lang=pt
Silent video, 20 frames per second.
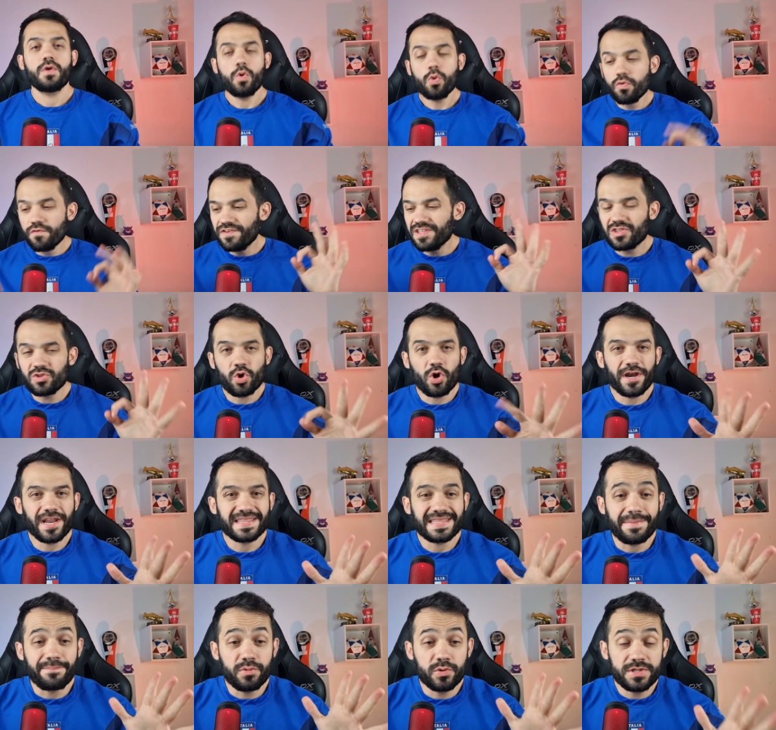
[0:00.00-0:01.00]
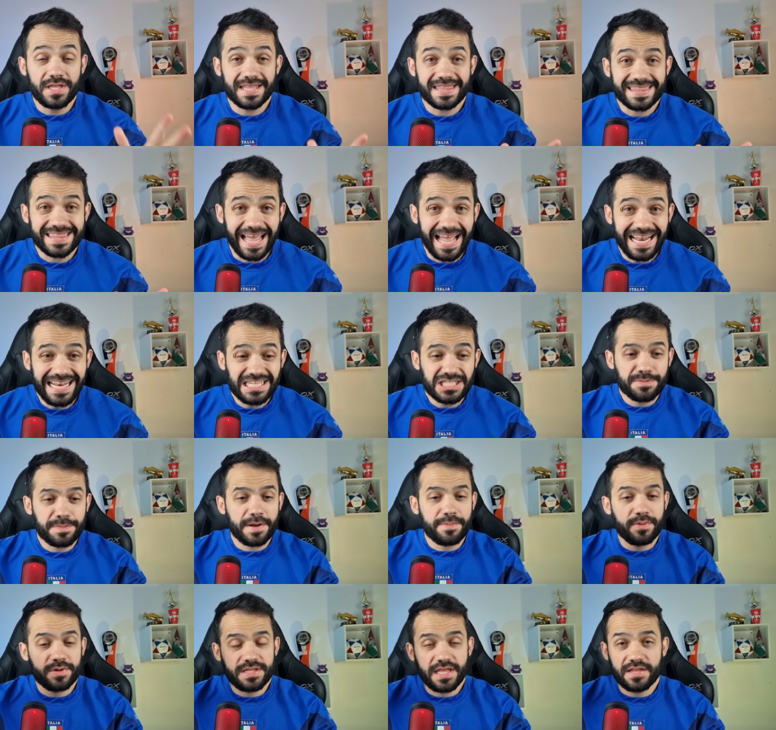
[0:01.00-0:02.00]
O Vitória tá por detalhes
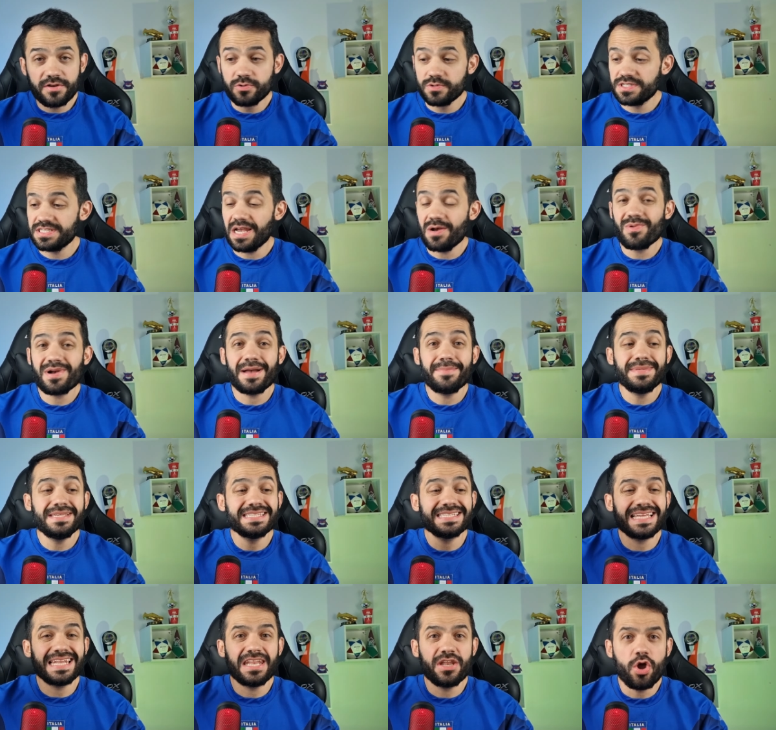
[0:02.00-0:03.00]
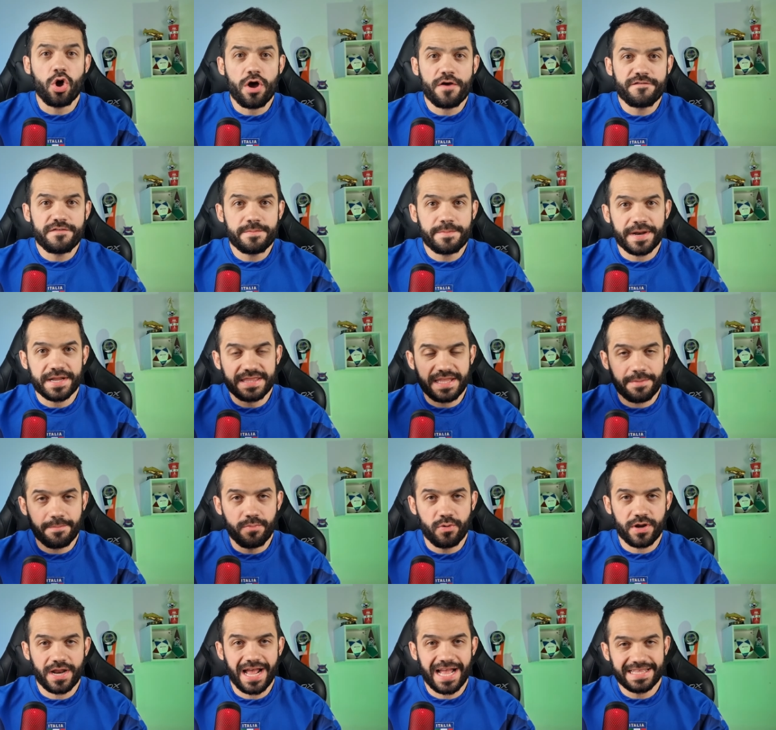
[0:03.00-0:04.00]
para poder anunciar um camisa 9 para a
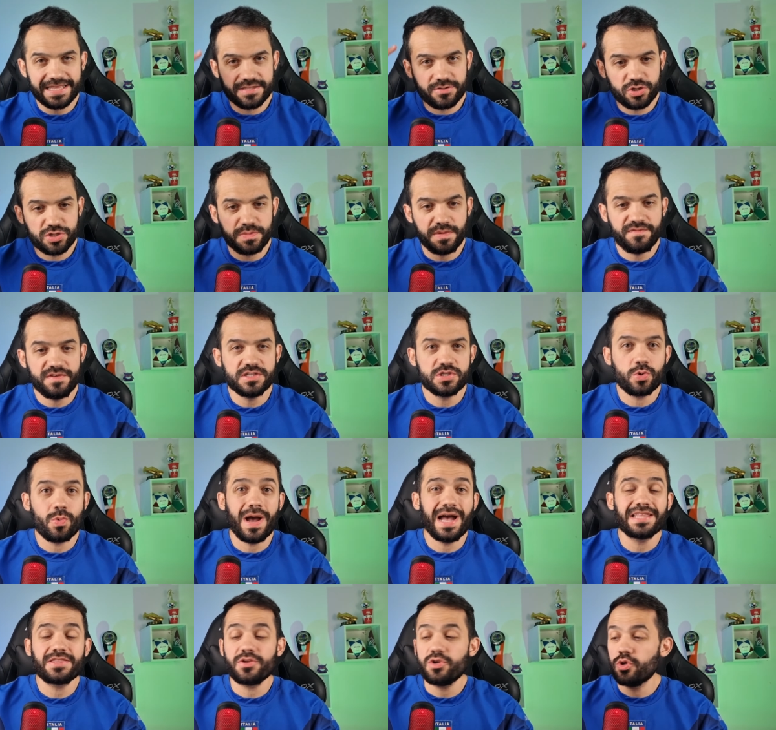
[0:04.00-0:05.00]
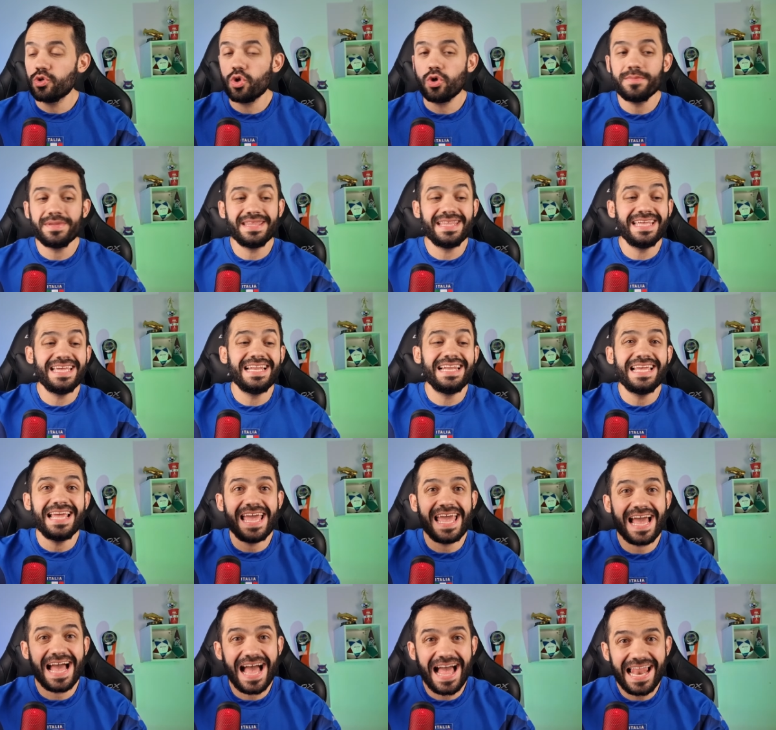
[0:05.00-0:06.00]
temporada 2024 e o nome dele
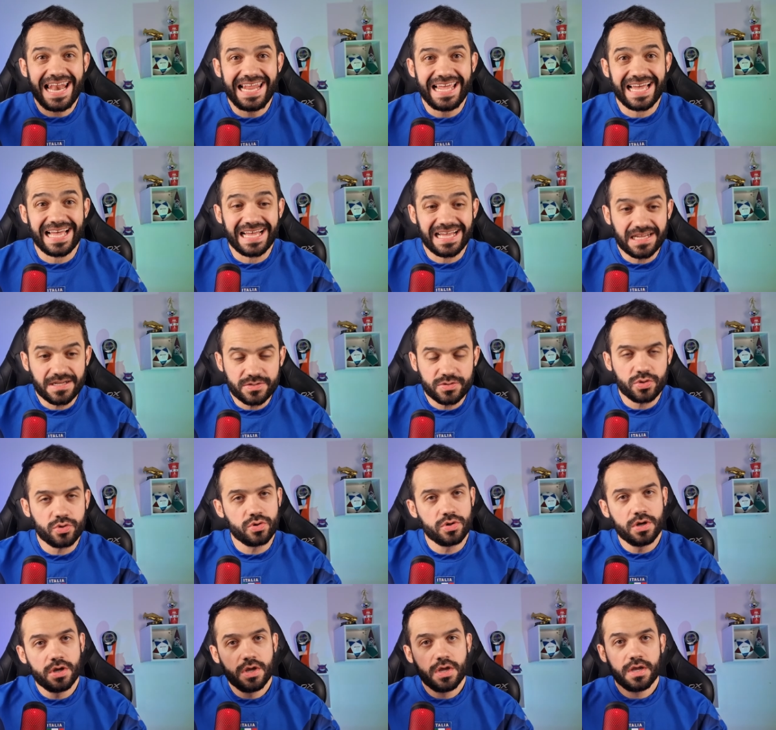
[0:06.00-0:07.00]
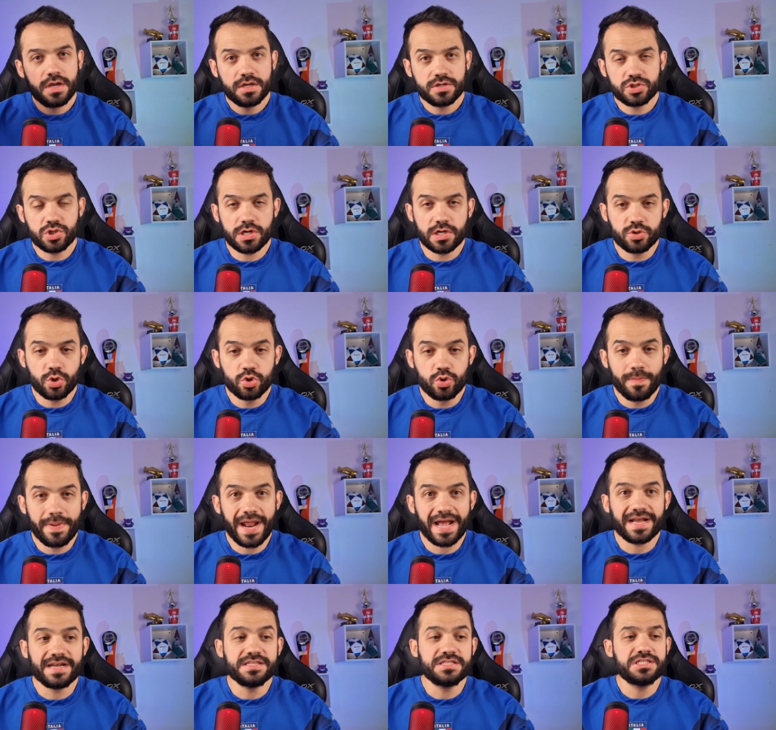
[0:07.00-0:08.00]
é Alejandro, jogador do
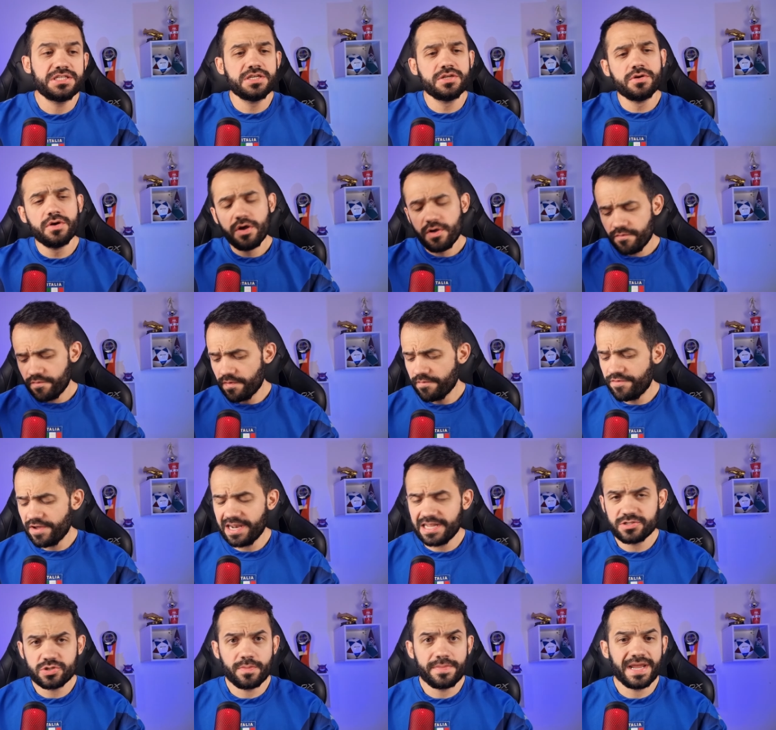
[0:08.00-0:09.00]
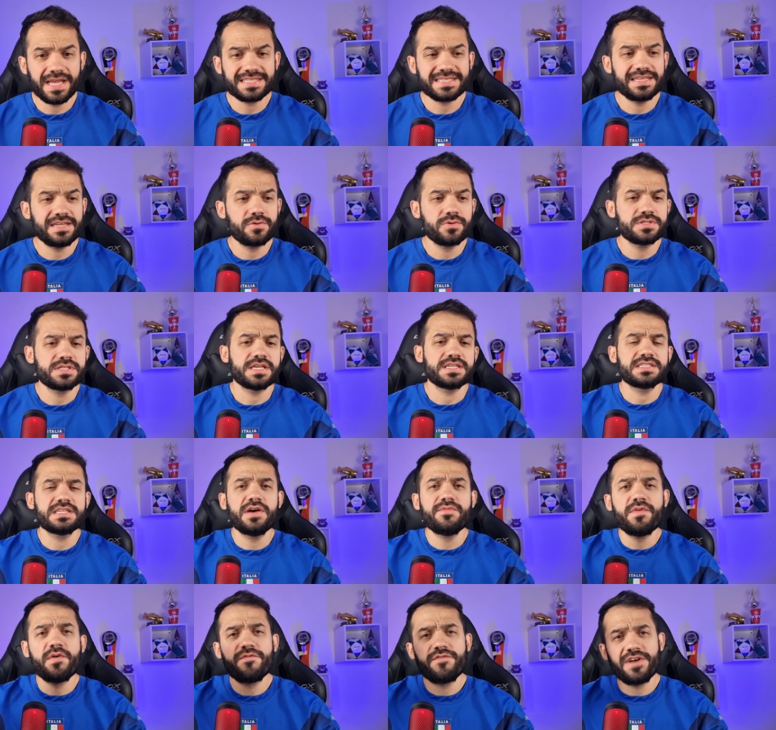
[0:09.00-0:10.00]
Bragantino. Vamos falar sobre essa
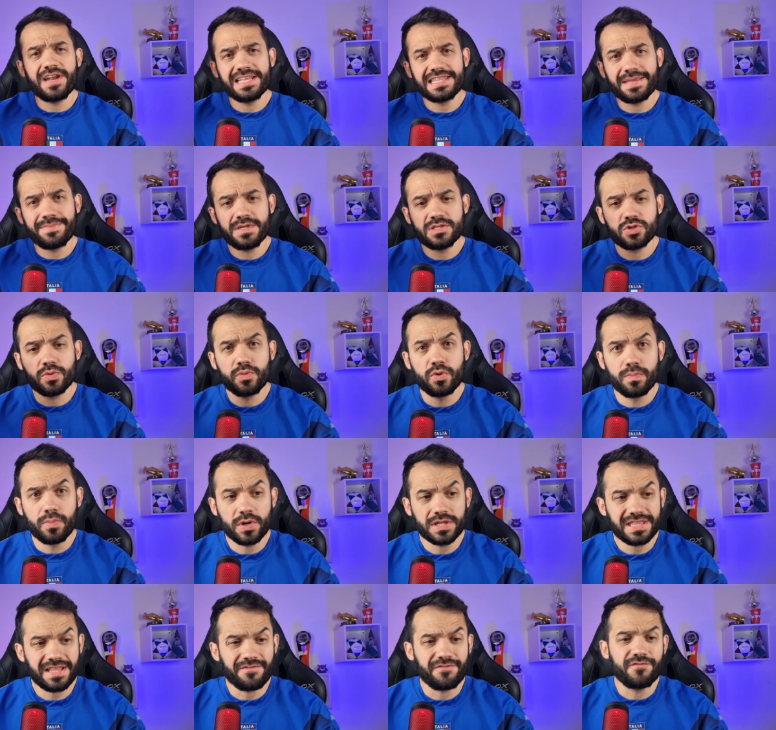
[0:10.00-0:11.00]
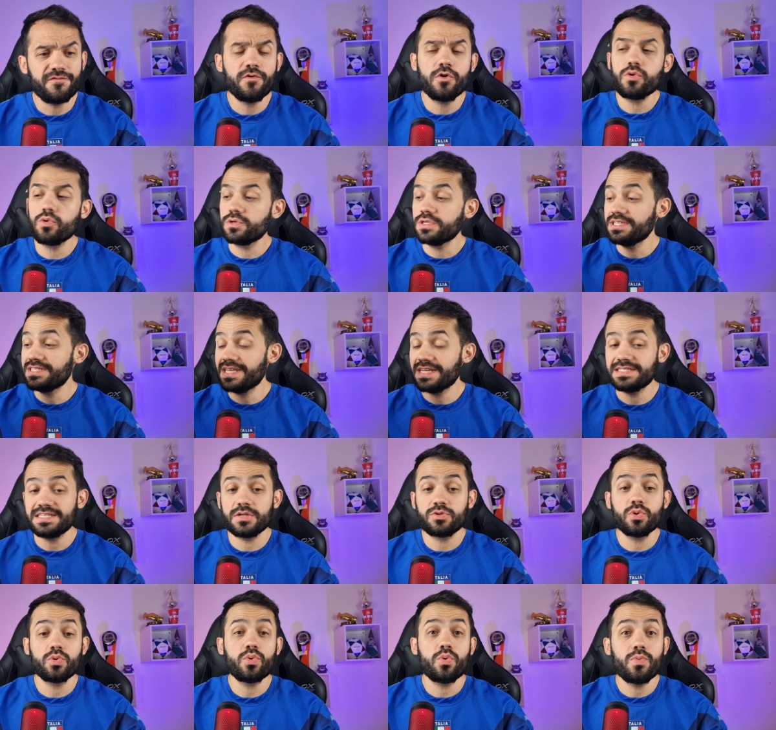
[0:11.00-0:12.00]
negociação, vamos falar também sobre o Botafogo que se
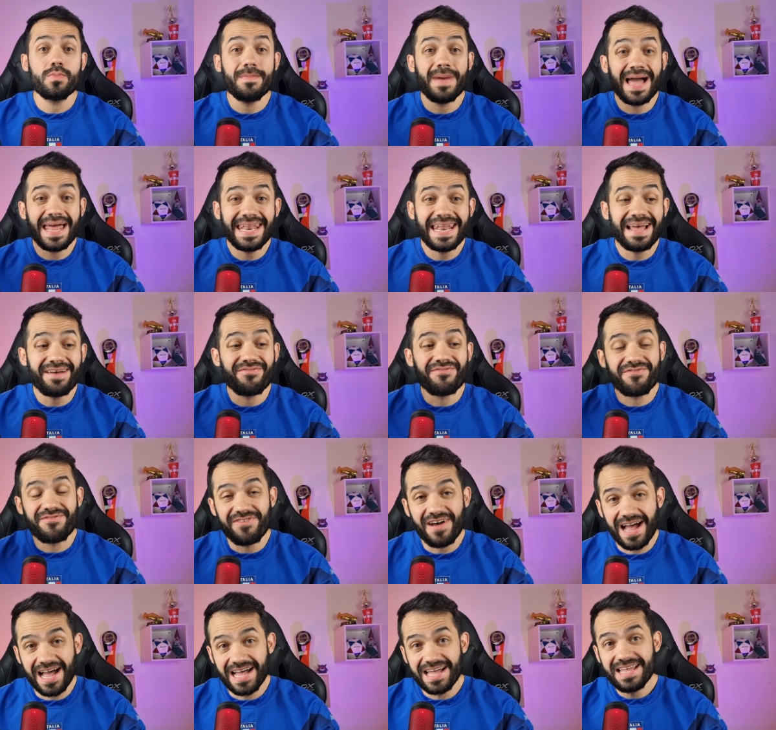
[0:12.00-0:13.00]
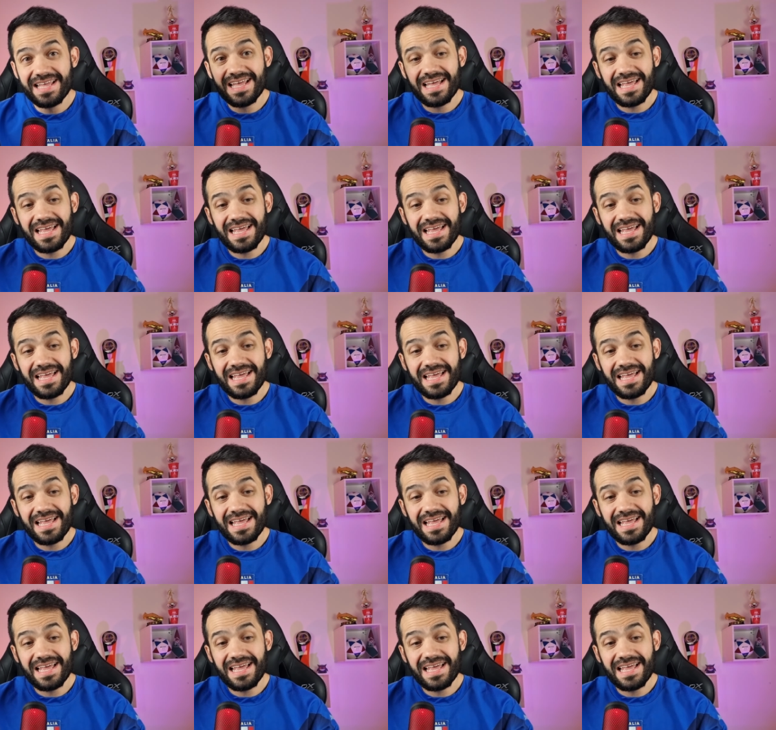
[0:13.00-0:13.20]
acertou com o Manafá,